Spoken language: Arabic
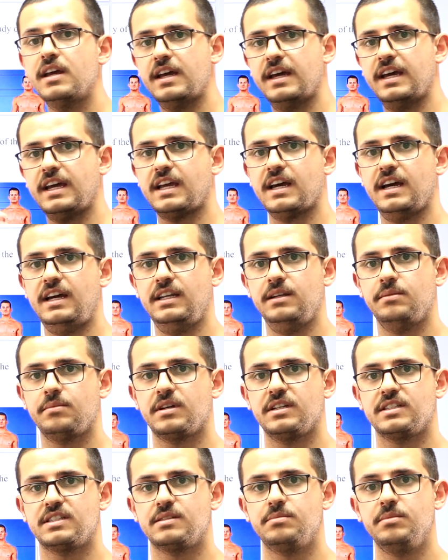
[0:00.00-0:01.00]
هيك احنا
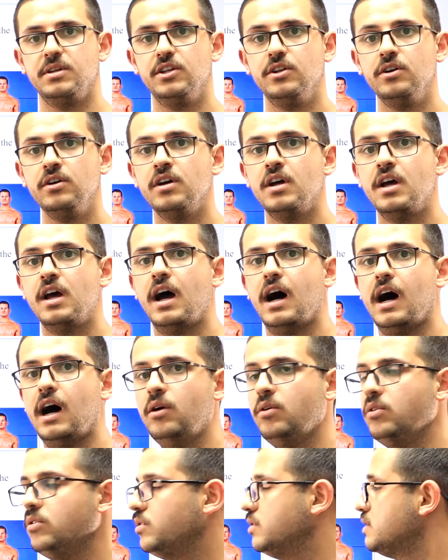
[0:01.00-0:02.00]
مقسمينه
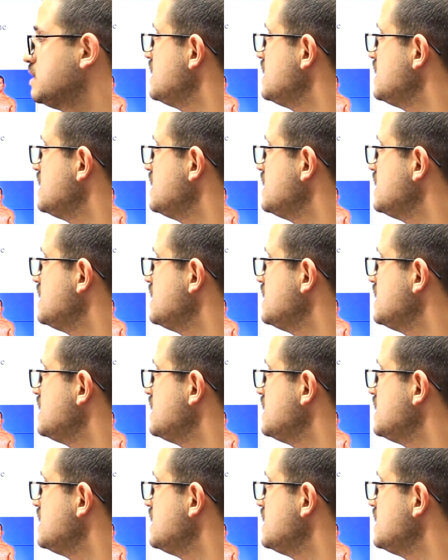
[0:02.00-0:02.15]
او